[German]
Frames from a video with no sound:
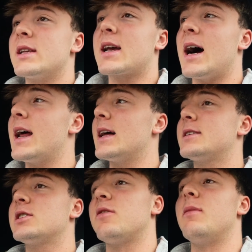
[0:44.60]
jetzt gerade hat
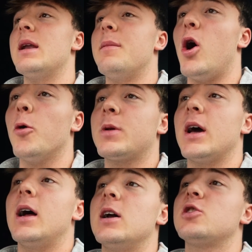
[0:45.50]
sich auf meinem
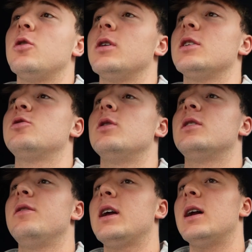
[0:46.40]
Hauptkanal so dazu
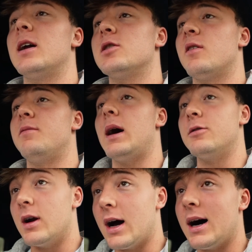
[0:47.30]
entwickelt, also auf
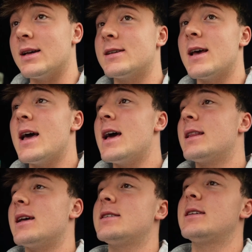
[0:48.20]
Manuel Haas,
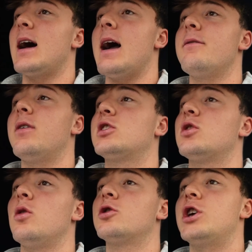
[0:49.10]
dass ich da einfach
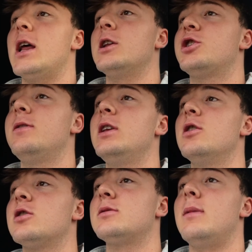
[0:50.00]
so
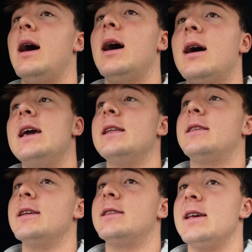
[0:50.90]
Challenge-Videos mache,
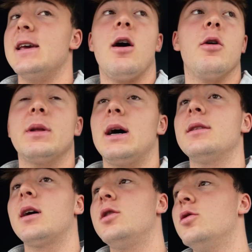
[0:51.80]
etc. Auch mit
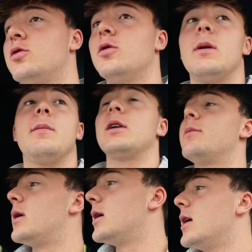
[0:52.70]
anderen YouTubern
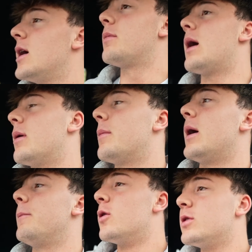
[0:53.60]
manchmal bla bla
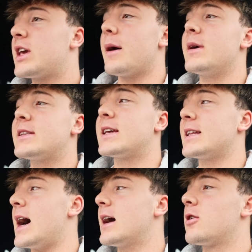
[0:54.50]
bla. Und ich habe mir jetzt
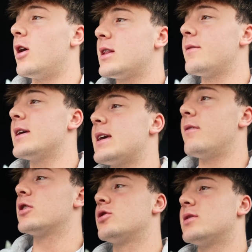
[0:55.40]
gedacht, Leute, weil ich
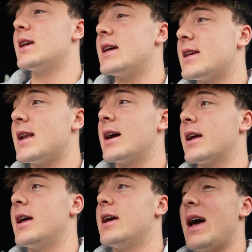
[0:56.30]
einfach schon sehr, sehr
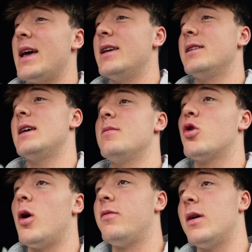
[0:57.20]
lange eine Idee im
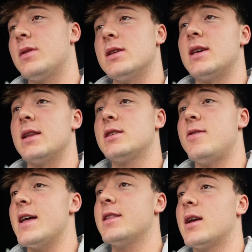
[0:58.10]
Kopf habe, dass ich einen
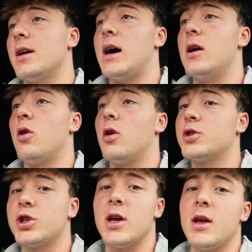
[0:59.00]
zweiten Kanal
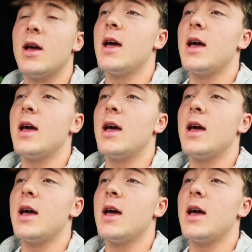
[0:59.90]
launche,